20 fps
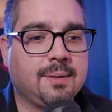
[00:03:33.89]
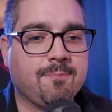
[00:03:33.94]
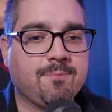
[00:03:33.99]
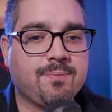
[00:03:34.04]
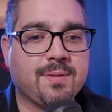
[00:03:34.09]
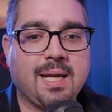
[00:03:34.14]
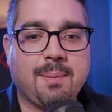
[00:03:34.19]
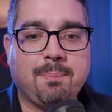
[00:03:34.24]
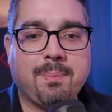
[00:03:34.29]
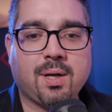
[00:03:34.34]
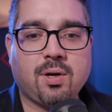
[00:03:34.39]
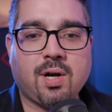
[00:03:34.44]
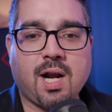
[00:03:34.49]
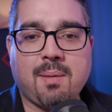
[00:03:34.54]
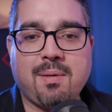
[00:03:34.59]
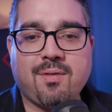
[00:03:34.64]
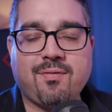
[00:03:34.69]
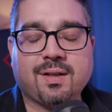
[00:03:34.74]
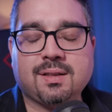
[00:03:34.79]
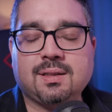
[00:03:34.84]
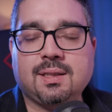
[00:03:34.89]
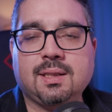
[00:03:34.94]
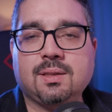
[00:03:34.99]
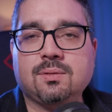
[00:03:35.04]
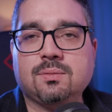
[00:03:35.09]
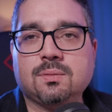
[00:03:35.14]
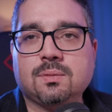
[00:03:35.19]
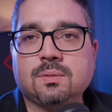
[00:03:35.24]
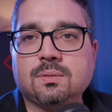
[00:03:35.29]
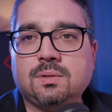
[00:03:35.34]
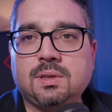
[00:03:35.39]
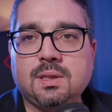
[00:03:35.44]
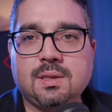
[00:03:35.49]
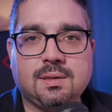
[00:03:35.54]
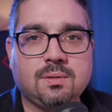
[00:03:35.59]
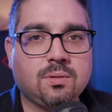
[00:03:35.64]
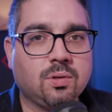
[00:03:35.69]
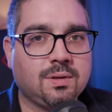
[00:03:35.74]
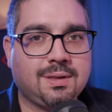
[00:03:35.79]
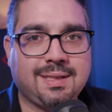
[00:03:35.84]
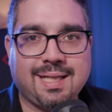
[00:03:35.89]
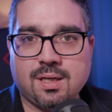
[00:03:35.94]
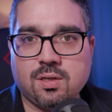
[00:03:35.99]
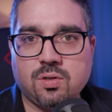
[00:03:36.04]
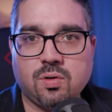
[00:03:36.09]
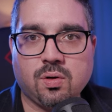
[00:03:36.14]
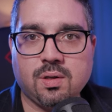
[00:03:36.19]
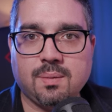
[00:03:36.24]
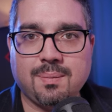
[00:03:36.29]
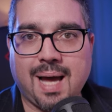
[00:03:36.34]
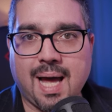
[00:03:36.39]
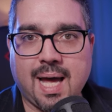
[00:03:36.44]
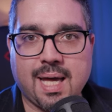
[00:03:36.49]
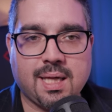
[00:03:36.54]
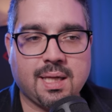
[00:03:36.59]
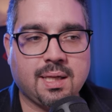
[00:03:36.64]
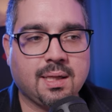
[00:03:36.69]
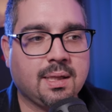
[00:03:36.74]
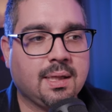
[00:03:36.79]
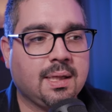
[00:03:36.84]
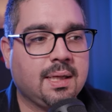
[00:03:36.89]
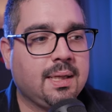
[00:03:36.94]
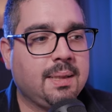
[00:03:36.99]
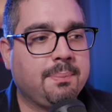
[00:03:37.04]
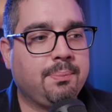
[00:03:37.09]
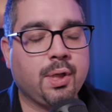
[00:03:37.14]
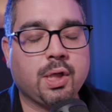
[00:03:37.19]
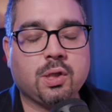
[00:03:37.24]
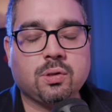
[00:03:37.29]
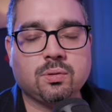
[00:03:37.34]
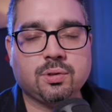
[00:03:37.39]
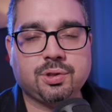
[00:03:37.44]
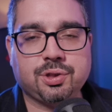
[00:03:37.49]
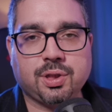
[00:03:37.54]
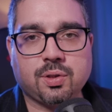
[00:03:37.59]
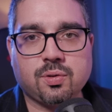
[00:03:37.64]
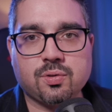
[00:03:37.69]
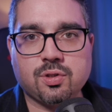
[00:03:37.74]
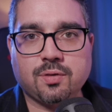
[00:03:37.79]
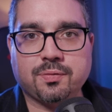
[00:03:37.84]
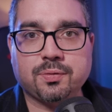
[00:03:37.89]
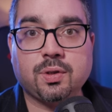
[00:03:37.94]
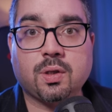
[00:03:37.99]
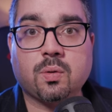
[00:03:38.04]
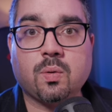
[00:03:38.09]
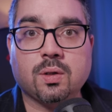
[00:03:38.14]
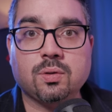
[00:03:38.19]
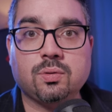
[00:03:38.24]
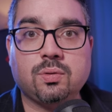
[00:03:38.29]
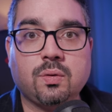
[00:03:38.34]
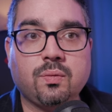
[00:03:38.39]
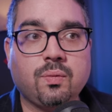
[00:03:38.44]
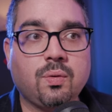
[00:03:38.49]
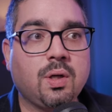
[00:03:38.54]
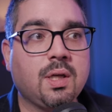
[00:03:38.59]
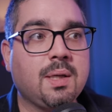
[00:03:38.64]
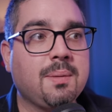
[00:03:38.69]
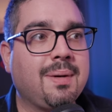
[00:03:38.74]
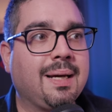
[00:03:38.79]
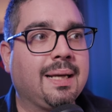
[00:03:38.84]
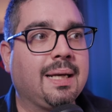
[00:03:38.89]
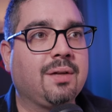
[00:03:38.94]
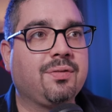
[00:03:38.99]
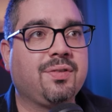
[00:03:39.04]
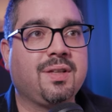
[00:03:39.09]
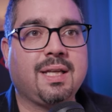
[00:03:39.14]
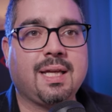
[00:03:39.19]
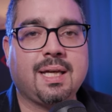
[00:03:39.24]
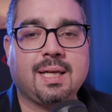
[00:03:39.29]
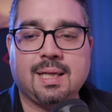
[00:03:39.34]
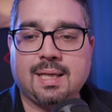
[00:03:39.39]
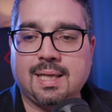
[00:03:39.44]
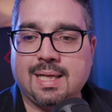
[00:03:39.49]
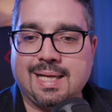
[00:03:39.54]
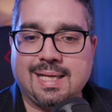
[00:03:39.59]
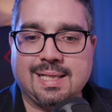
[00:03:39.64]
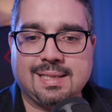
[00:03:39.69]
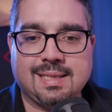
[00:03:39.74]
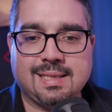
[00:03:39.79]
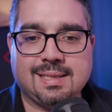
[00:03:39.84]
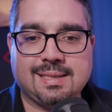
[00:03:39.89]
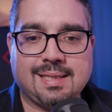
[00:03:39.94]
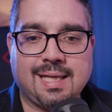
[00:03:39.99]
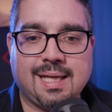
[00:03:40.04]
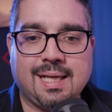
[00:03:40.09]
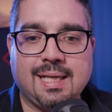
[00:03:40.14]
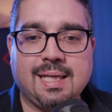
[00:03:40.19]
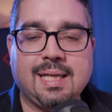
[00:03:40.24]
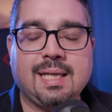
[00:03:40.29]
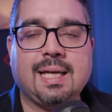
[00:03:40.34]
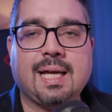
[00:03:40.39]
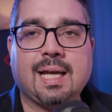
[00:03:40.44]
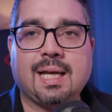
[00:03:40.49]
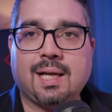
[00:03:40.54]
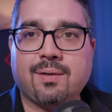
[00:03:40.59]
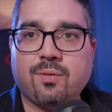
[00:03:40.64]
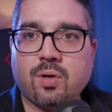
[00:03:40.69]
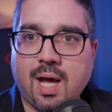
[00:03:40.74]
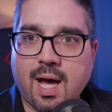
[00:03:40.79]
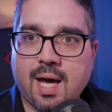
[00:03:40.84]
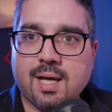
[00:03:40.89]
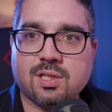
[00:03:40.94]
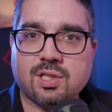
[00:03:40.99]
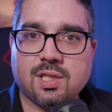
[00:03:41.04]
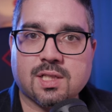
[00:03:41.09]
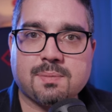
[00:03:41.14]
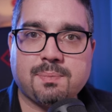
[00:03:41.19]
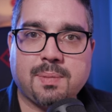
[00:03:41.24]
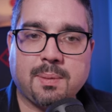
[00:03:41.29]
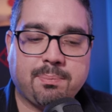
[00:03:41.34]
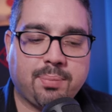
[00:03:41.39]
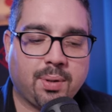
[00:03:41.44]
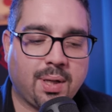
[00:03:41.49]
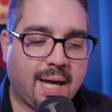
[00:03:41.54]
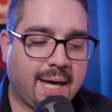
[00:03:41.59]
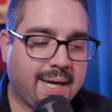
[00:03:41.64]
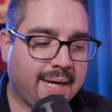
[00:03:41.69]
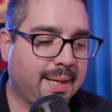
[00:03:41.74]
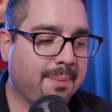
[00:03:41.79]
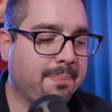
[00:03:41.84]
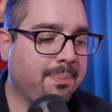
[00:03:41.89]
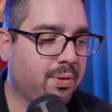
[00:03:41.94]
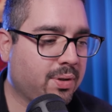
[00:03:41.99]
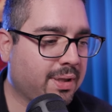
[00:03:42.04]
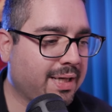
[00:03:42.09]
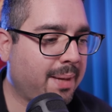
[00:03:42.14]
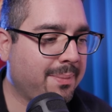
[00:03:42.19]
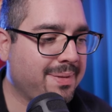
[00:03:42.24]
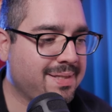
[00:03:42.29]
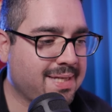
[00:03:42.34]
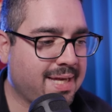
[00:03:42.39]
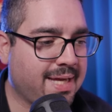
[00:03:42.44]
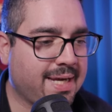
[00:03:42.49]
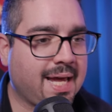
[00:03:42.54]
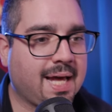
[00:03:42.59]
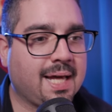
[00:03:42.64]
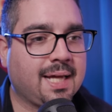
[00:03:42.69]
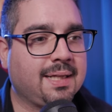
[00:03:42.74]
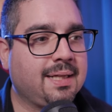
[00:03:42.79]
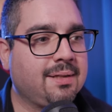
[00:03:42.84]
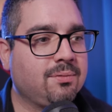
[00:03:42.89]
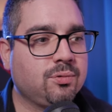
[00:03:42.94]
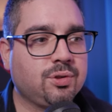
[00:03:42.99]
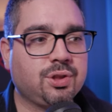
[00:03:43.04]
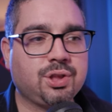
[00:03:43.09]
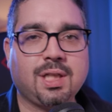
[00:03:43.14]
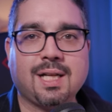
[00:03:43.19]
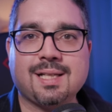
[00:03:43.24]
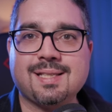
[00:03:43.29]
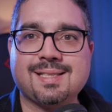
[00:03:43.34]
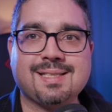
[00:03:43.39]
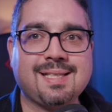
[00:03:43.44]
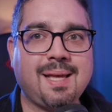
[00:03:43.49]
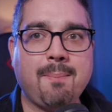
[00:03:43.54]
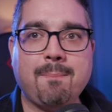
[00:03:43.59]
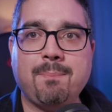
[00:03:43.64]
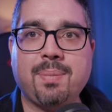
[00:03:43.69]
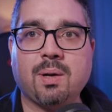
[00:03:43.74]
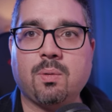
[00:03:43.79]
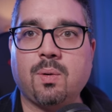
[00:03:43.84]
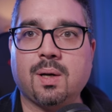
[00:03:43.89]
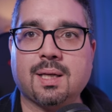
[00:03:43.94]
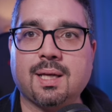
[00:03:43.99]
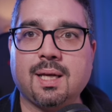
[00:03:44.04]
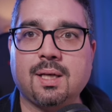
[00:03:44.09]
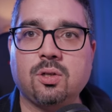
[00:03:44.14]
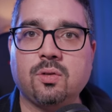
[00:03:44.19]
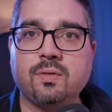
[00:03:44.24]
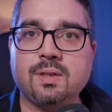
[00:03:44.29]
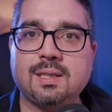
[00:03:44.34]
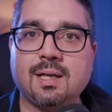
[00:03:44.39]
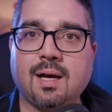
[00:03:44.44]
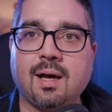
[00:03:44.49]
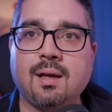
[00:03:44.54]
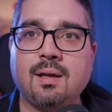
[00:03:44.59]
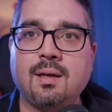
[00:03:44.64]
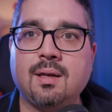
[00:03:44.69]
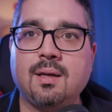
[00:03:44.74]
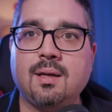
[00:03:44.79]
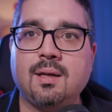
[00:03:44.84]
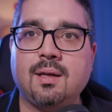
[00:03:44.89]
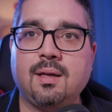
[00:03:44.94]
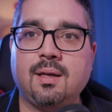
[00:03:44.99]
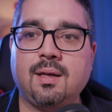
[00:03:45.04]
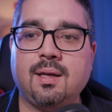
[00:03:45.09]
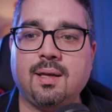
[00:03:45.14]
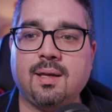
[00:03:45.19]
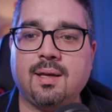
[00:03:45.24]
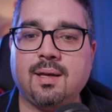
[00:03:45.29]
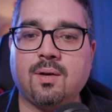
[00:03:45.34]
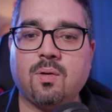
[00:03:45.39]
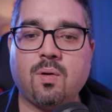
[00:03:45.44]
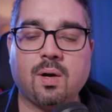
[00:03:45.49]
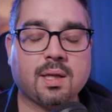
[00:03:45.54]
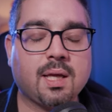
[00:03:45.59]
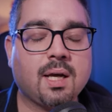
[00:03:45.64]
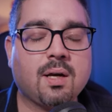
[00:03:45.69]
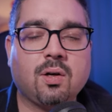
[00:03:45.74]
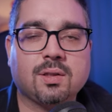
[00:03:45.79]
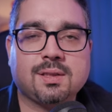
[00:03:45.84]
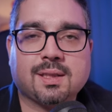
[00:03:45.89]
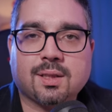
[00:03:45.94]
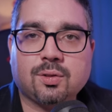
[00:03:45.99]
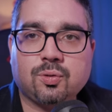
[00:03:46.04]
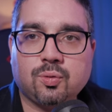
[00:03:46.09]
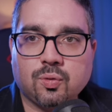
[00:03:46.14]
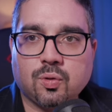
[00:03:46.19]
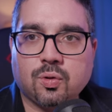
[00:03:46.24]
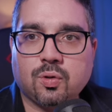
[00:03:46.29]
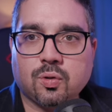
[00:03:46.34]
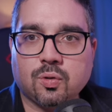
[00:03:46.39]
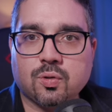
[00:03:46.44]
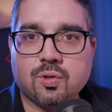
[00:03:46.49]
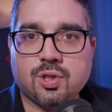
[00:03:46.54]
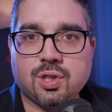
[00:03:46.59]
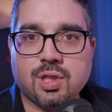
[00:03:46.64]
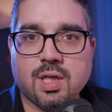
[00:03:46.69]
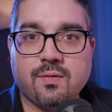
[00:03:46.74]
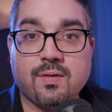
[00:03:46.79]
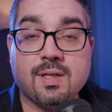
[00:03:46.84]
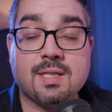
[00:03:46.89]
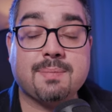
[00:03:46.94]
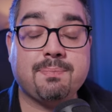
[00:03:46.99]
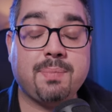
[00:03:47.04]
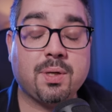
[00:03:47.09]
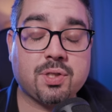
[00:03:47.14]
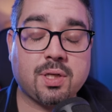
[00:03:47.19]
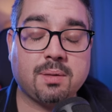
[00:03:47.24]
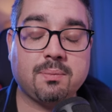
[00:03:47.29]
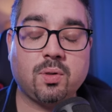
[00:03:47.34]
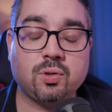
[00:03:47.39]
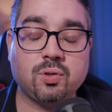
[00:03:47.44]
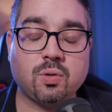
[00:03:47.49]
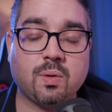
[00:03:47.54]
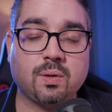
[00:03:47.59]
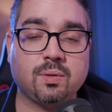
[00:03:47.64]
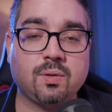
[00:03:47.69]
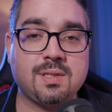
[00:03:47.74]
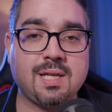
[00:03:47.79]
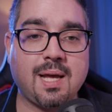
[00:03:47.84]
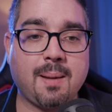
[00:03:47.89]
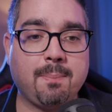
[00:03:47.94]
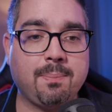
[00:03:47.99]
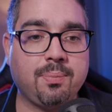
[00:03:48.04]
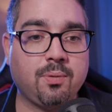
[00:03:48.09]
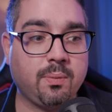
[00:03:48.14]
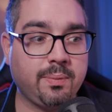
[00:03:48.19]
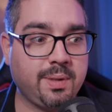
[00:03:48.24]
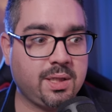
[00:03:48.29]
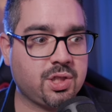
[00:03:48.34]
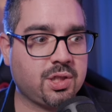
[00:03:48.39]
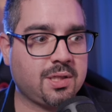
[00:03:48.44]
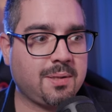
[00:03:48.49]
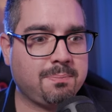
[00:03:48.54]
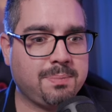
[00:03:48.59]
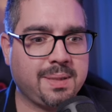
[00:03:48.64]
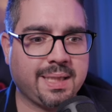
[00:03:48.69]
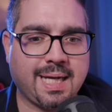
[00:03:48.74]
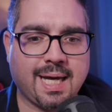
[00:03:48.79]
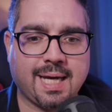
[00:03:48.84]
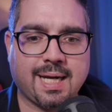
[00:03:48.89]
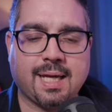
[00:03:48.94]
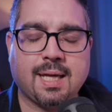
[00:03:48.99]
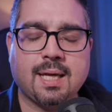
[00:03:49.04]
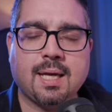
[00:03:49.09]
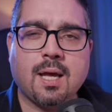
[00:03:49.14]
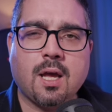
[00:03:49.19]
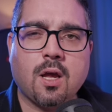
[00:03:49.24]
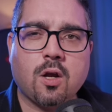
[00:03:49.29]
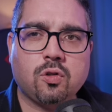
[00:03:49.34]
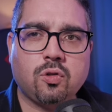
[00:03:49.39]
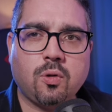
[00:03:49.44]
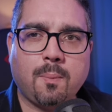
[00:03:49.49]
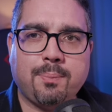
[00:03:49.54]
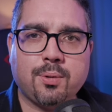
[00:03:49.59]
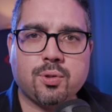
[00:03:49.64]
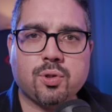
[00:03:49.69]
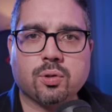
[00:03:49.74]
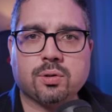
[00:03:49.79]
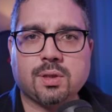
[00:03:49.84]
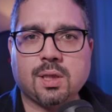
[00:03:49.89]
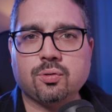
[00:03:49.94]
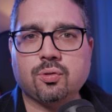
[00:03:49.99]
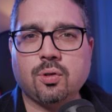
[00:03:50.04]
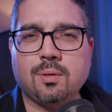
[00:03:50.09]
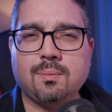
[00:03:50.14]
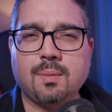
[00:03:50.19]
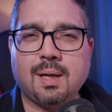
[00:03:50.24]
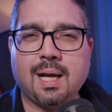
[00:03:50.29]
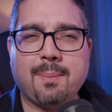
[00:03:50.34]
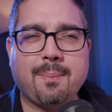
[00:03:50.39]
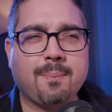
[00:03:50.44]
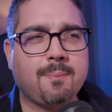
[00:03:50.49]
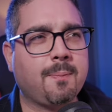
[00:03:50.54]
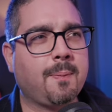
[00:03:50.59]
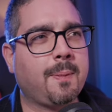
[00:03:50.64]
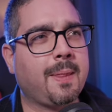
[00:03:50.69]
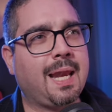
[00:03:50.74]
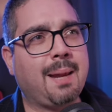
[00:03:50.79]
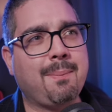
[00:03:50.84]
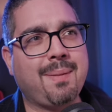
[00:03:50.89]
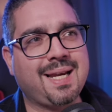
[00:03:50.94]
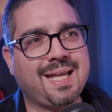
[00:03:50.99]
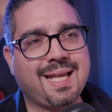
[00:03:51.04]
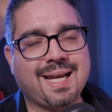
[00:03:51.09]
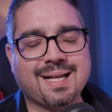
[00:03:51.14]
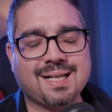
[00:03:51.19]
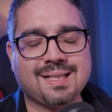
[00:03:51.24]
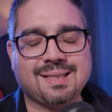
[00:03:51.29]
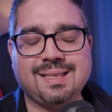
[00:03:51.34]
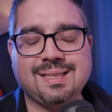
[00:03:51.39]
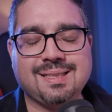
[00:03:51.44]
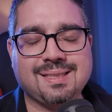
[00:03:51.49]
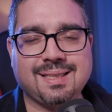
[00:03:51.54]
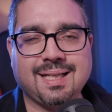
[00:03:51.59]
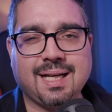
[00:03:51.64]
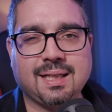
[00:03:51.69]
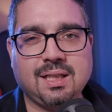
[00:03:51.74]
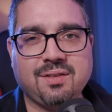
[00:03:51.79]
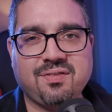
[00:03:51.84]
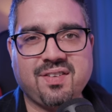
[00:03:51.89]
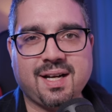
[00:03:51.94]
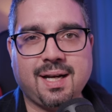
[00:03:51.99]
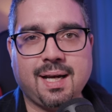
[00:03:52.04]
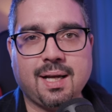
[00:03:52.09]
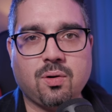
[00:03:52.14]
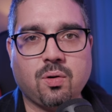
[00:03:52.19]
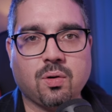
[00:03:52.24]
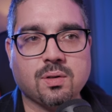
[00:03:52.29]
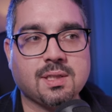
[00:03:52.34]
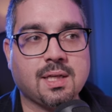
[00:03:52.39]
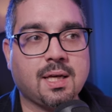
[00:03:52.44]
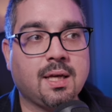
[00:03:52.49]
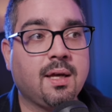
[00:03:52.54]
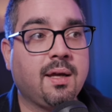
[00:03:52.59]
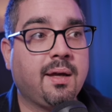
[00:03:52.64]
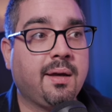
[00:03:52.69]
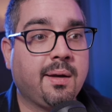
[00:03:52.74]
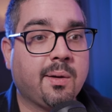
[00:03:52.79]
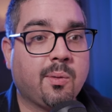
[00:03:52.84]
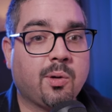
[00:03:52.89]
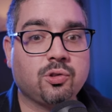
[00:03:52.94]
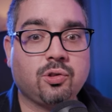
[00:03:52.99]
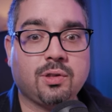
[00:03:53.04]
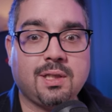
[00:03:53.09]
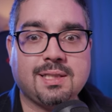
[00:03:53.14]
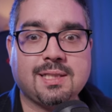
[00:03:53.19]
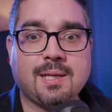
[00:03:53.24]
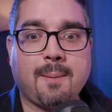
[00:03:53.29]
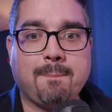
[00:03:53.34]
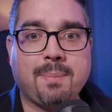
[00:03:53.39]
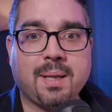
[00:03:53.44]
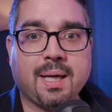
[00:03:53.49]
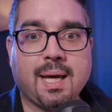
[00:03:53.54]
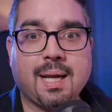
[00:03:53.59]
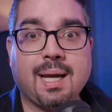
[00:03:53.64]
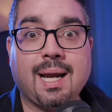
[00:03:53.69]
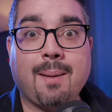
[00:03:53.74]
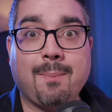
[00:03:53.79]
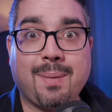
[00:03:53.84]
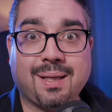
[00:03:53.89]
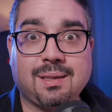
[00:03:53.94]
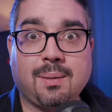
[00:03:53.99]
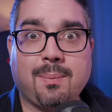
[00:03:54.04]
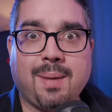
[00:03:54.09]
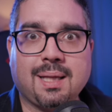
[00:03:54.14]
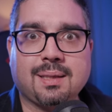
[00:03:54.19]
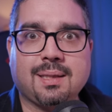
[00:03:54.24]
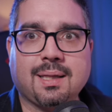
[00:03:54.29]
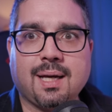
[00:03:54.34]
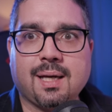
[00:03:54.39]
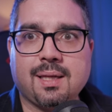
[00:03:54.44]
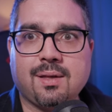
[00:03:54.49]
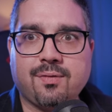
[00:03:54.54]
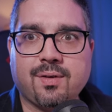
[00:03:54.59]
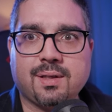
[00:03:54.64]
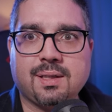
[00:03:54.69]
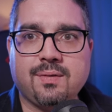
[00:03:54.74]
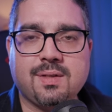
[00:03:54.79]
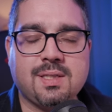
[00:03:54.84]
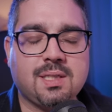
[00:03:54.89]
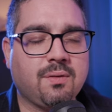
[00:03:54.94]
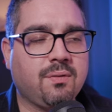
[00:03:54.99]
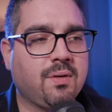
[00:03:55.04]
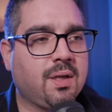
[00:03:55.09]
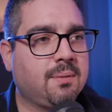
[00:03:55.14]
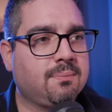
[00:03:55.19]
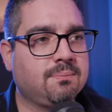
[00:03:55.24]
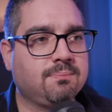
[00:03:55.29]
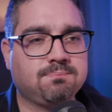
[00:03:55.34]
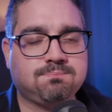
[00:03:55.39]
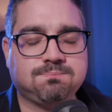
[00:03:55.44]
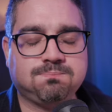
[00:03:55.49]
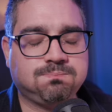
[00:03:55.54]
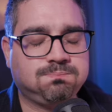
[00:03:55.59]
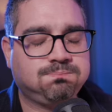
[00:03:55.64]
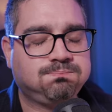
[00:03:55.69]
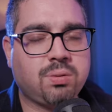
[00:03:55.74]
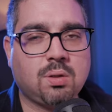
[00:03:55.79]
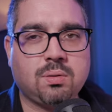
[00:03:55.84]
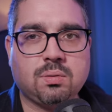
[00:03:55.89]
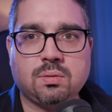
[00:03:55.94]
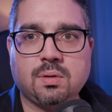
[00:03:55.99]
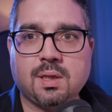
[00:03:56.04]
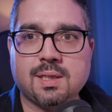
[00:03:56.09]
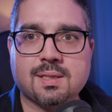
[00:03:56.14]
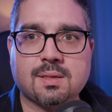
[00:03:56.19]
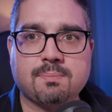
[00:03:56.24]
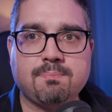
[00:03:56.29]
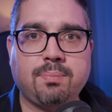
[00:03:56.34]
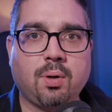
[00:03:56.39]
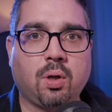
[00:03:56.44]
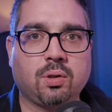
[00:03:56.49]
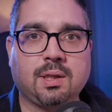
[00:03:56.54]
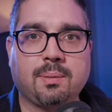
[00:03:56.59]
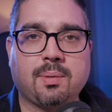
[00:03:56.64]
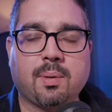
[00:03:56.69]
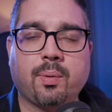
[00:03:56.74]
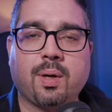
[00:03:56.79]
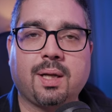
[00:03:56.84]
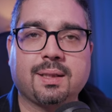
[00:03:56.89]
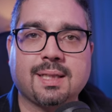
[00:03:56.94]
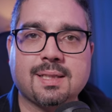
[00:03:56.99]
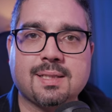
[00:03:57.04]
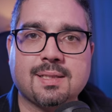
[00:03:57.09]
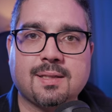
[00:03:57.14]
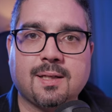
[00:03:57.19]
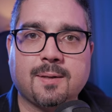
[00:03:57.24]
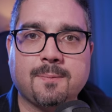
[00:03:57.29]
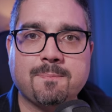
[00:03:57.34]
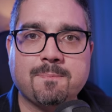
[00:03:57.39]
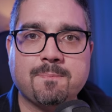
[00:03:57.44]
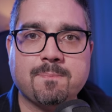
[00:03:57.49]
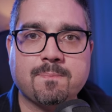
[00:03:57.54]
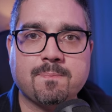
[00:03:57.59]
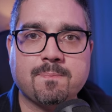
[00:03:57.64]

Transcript: nel panorama, infatti non ti, non ti annoi mai, puoi conoscere un software quanto vuoi ma alla fine se stai lì a lavorarci, a spippolare, porca miseria, uscirà sempre qualche novità qualche cosa che tu non conoscevi, special modo quando si app- comincia ad applicare non più soltanto il, la, la, maniera artistica di fare le cose, quando inizia ad applicare la matematica gli effetti visivi, esplode proprio la testa.